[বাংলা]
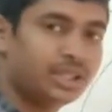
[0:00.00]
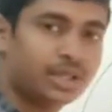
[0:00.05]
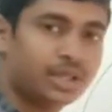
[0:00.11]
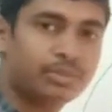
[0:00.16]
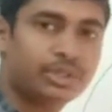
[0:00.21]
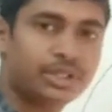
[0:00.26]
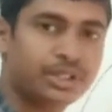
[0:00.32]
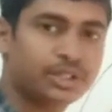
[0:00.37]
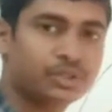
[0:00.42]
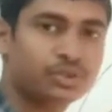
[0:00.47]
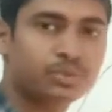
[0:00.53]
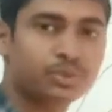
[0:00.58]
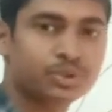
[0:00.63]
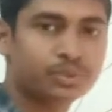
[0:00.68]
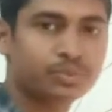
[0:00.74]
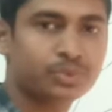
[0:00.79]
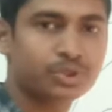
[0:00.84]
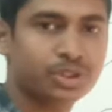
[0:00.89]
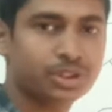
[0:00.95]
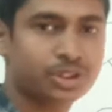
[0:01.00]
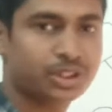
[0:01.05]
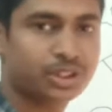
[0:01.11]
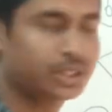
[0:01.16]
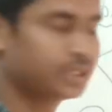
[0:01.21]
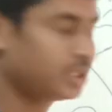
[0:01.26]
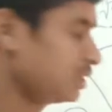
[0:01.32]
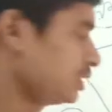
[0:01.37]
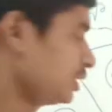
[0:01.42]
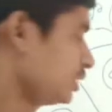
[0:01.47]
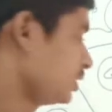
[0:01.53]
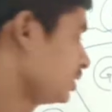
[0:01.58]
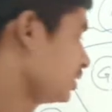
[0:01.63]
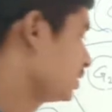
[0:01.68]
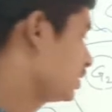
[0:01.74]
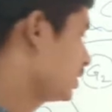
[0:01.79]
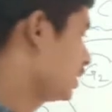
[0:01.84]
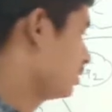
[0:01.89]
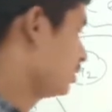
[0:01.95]
দিয়ে আমরা জানি ক্রোমোজম তৈরি হয়
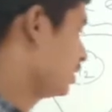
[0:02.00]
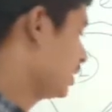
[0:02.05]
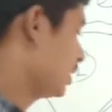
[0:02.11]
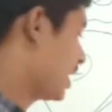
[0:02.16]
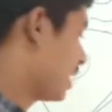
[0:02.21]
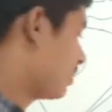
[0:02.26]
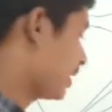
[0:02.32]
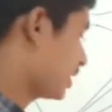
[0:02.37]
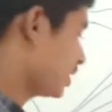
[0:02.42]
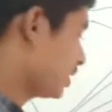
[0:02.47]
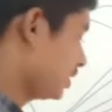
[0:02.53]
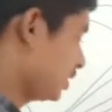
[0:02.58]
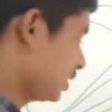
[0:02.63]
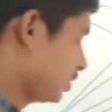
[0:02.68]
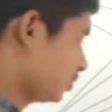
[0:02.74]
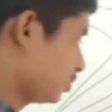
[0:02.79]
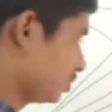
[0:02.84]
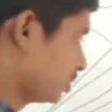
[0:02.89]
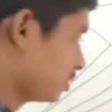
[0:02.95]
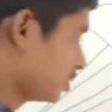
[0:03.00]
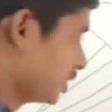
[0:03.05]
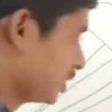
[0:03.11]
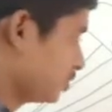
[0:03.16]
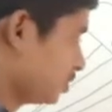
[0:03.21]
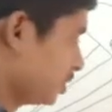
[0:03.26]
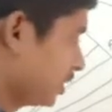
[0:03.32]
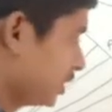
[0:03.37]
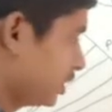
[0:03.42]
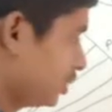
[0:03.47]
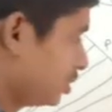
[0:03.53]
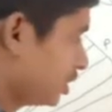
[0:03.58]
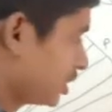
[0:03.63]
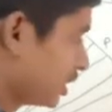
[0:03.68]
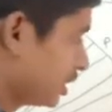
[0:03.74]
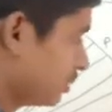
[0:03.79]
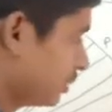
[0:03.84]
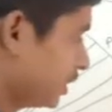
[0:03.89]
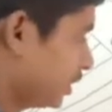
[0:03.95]
তাহলে আবার একটা ডিএনএ তৈরি করার জন্য কি
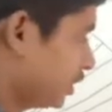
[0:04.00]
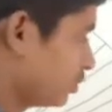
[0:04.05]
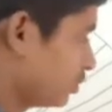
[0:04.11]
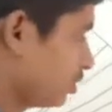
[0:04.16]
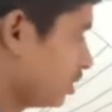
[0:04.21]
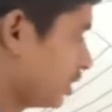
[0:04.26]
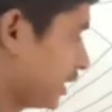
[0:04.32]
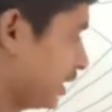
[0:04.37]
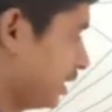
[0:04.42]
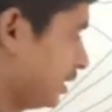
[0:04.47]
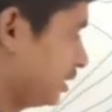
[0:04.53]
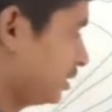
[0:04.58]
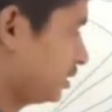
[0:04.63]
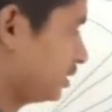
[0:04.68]
দরকার আমার নিউক্লিওটাইড